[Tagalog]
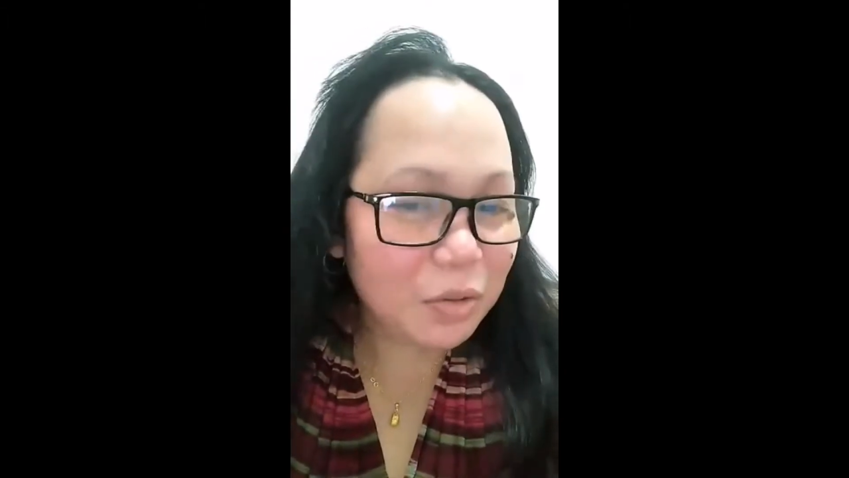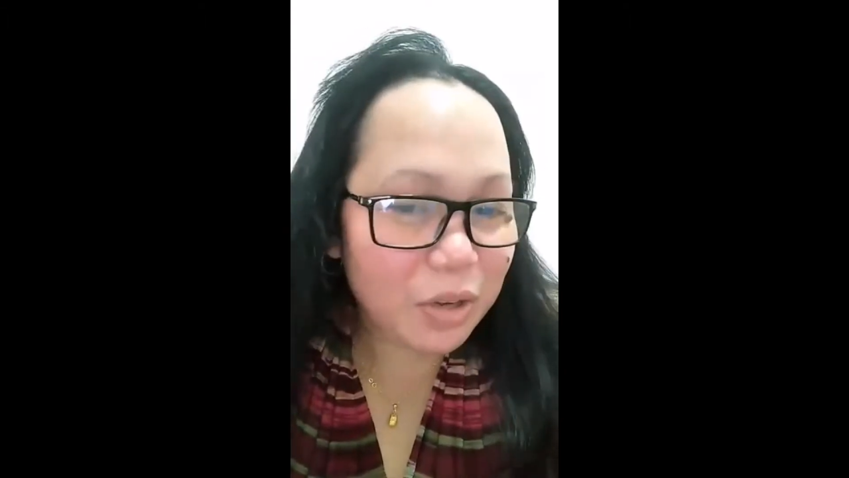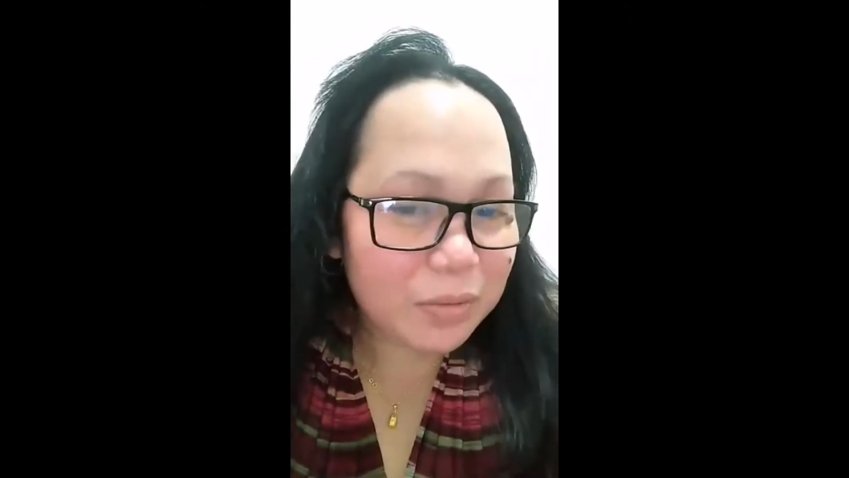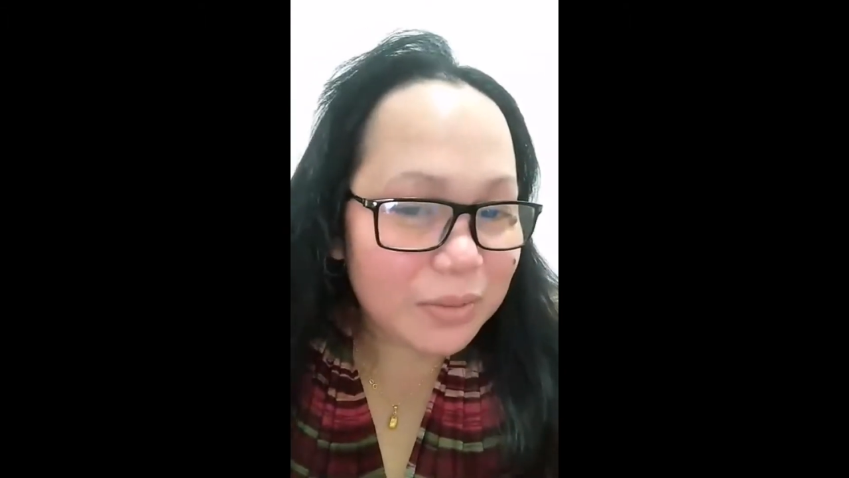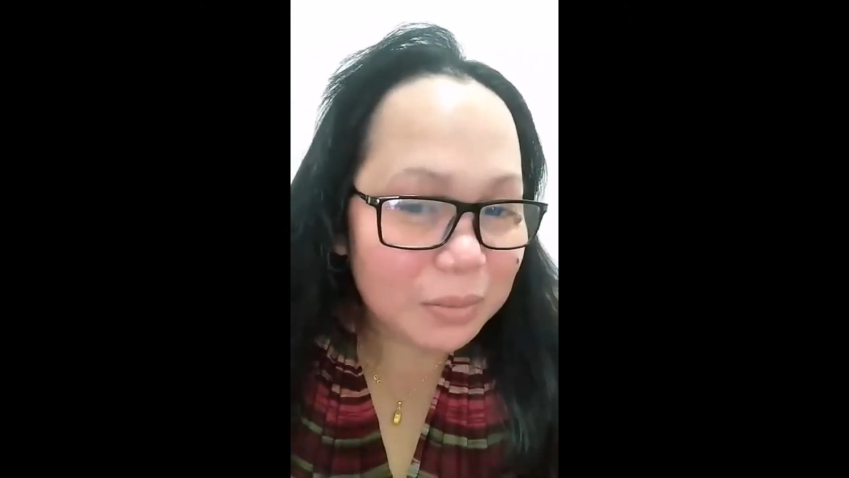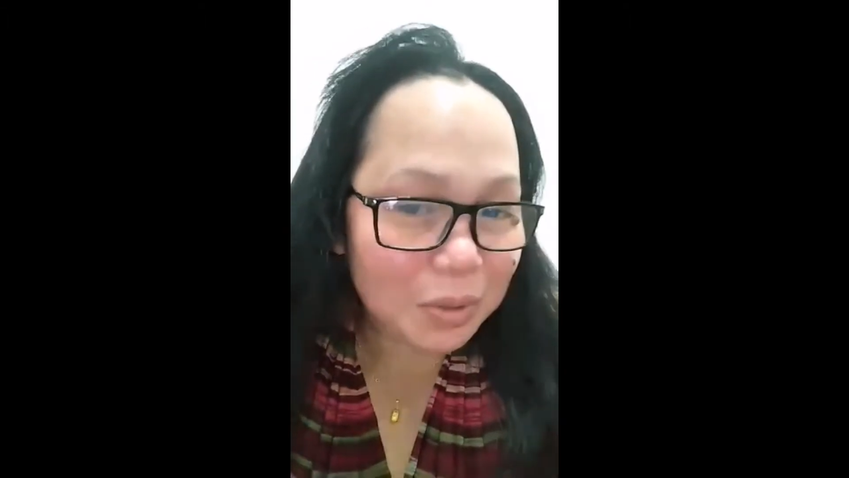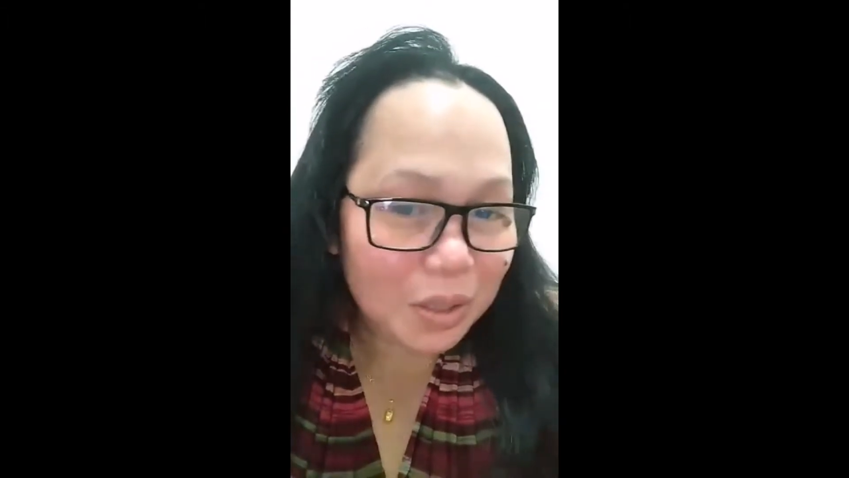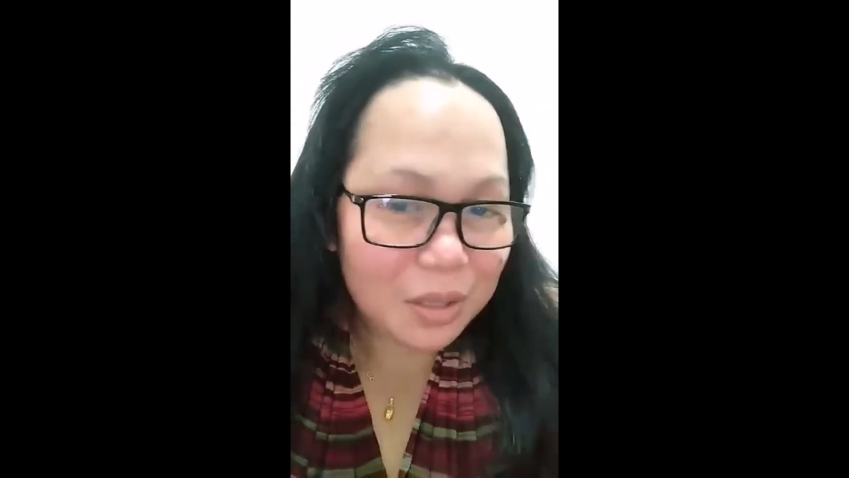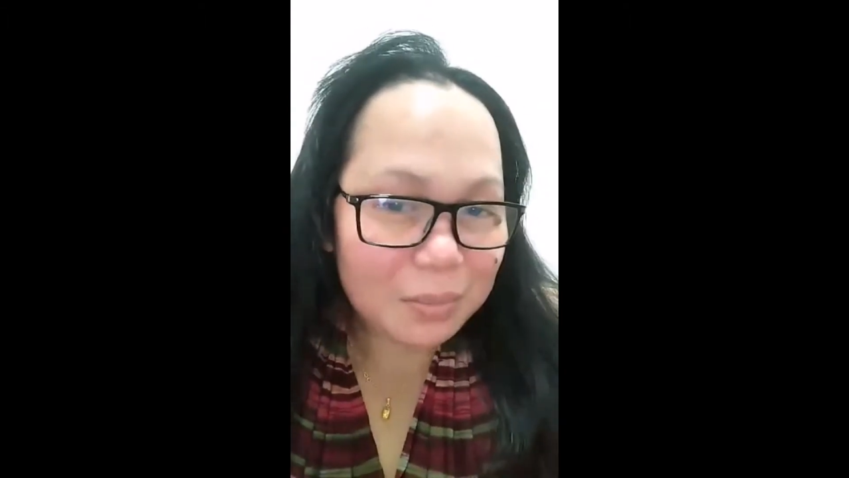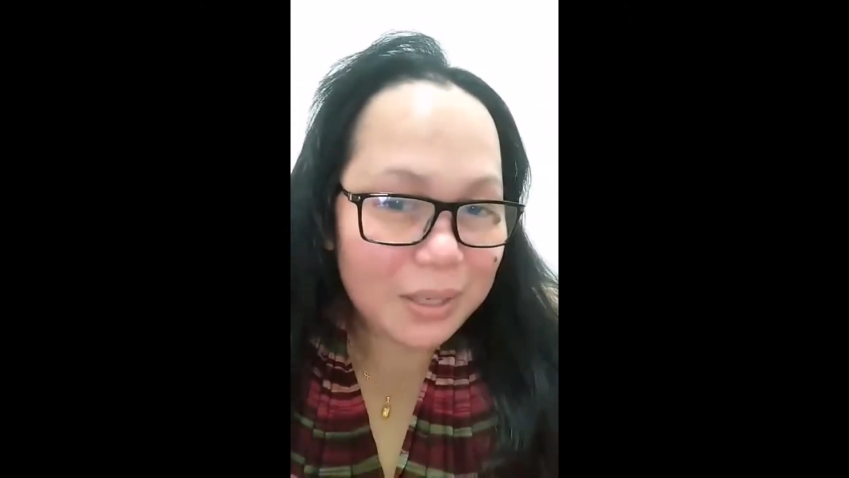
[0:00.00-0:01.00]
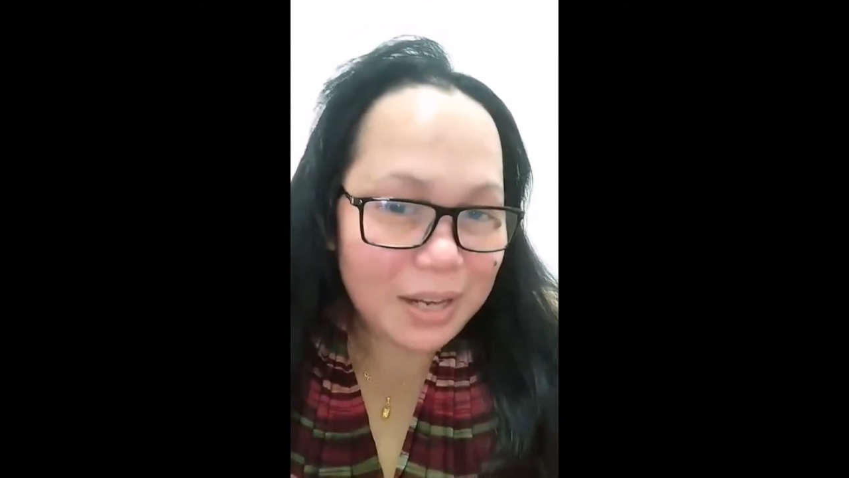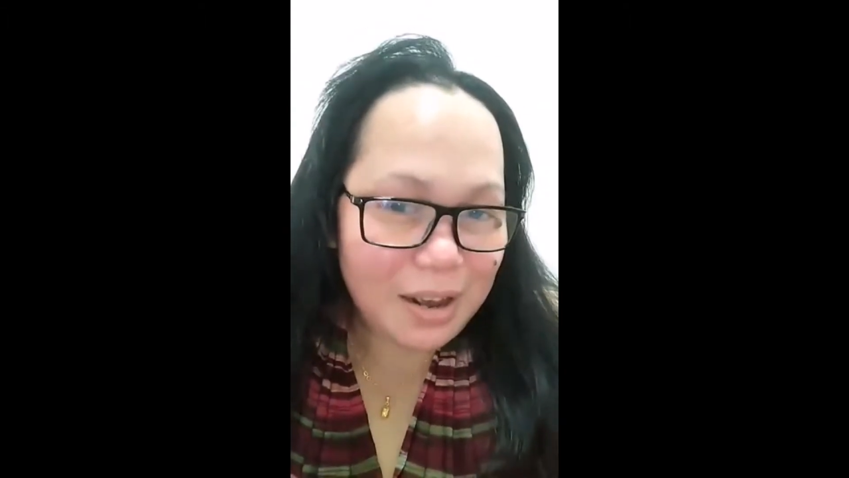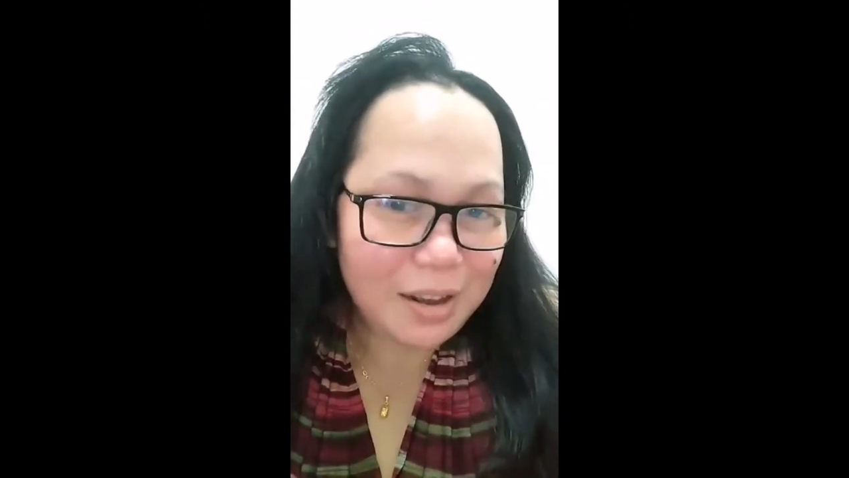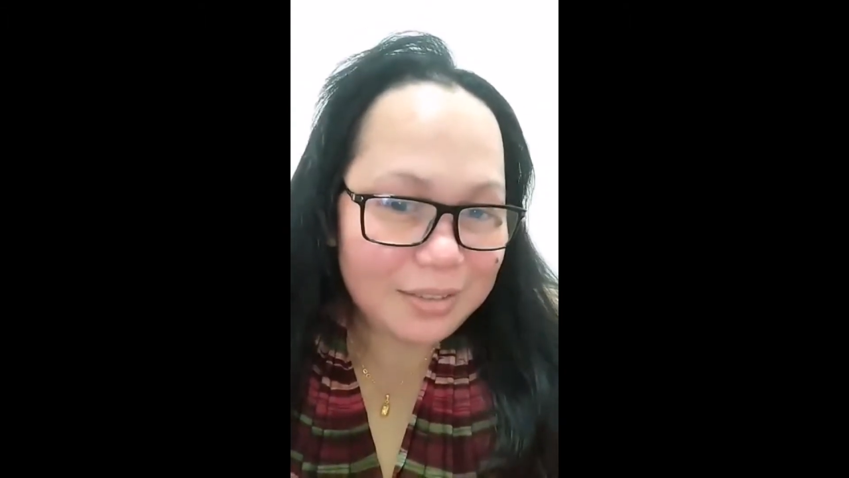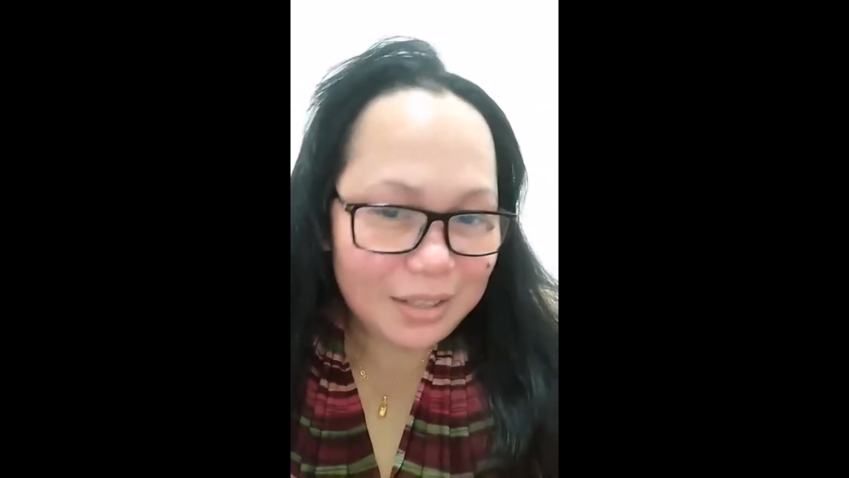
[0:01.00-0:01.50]
OFW
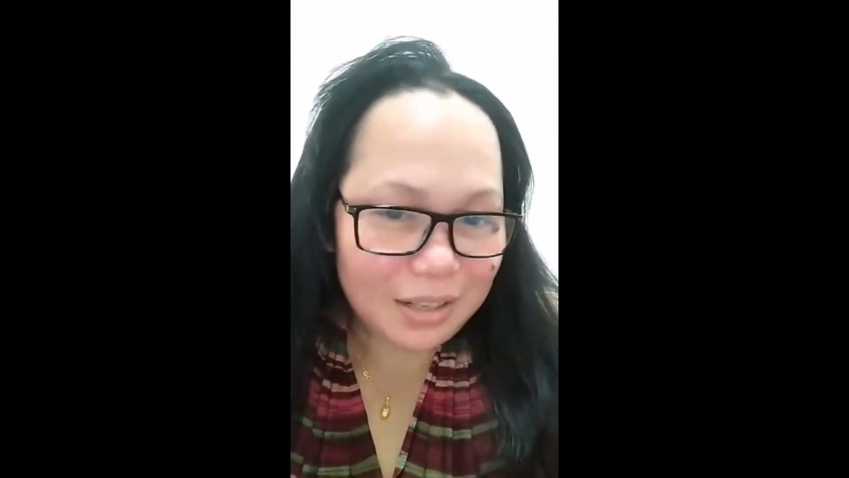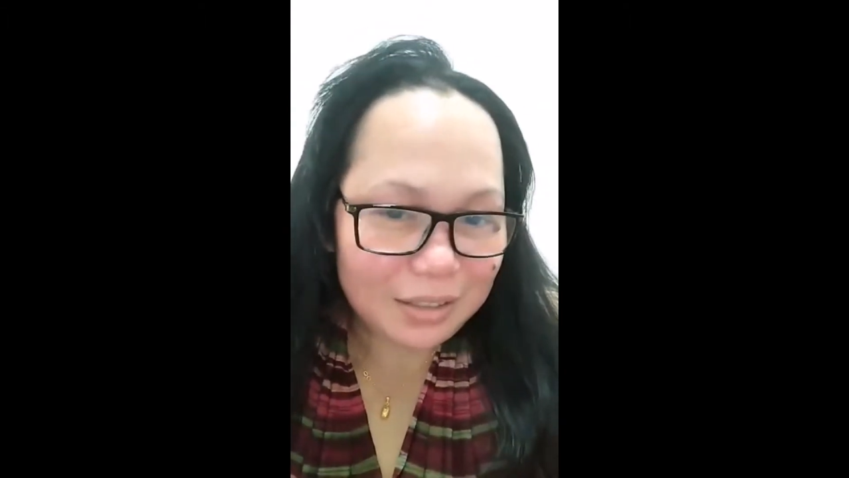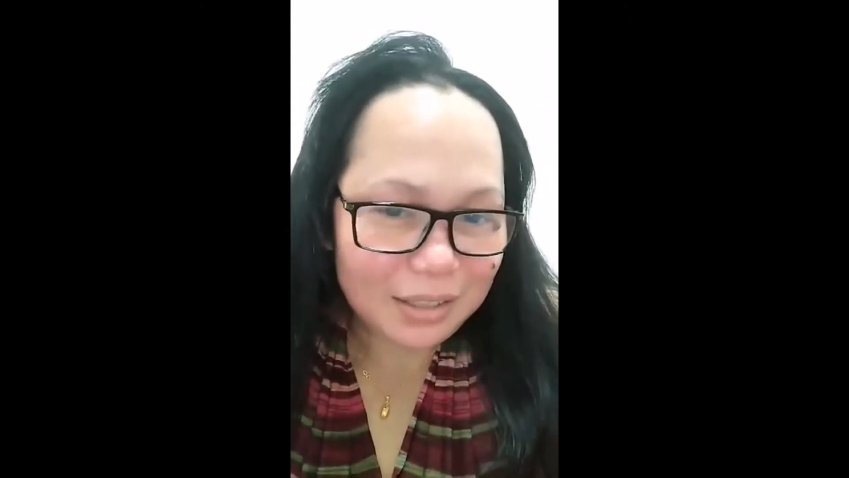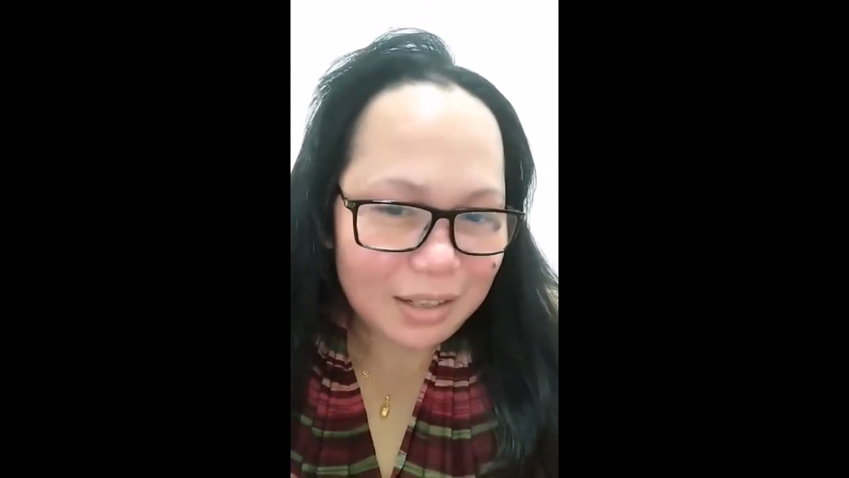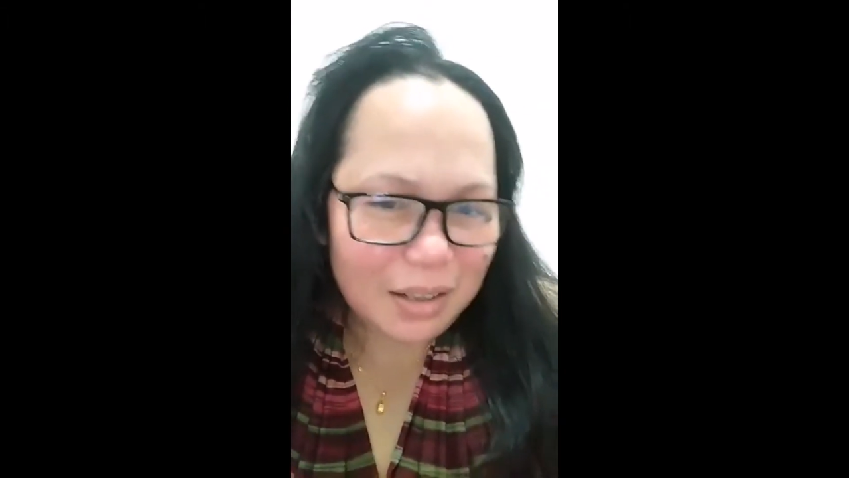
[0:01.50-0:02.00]
madangas ang agtang.